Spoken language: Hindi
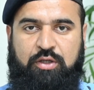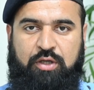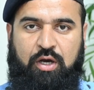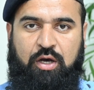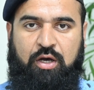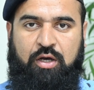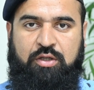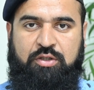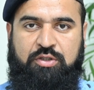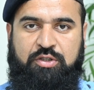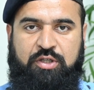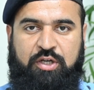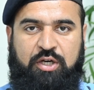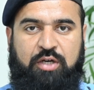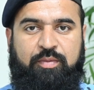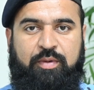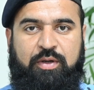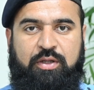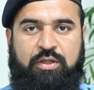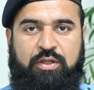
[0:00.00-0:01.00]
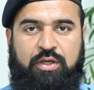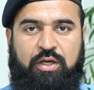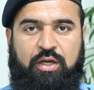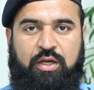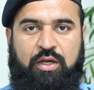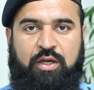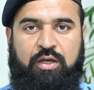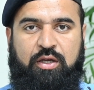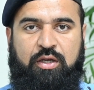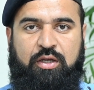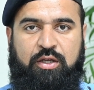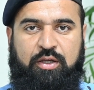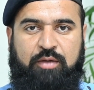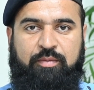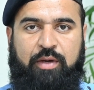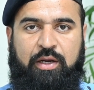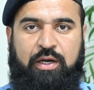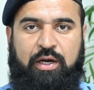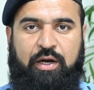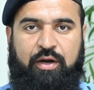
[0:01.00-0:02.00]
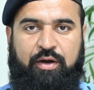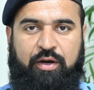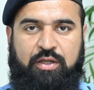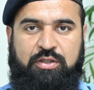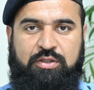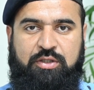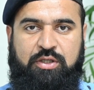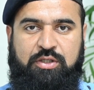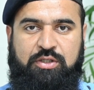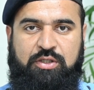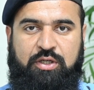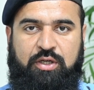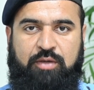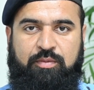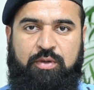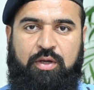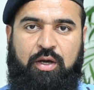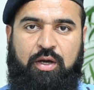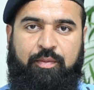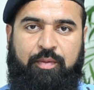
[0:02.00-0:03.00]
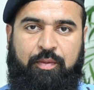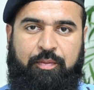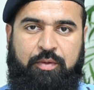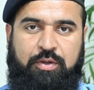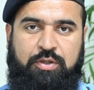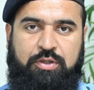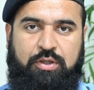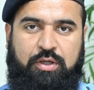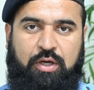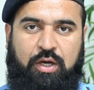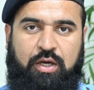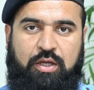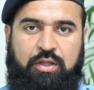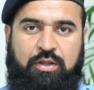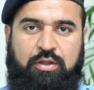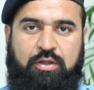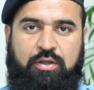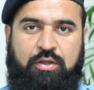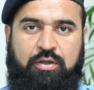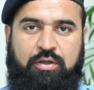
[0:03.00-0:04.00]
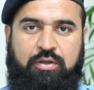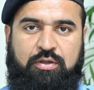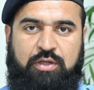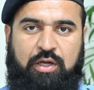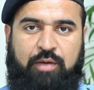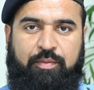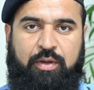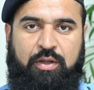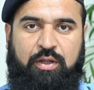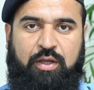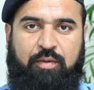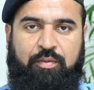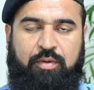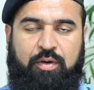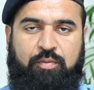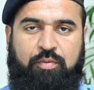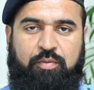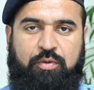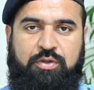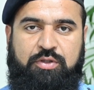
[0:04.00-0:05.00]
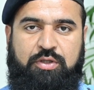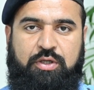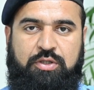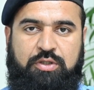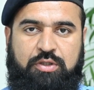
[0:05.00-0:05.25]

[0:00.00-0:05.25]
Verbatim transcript: या स्क्रीन पर दिए गए ई मेल एड्रेस के जरिए भी आप अपनी शिकायत इस्लामाबाद कैपिटल पुलिस के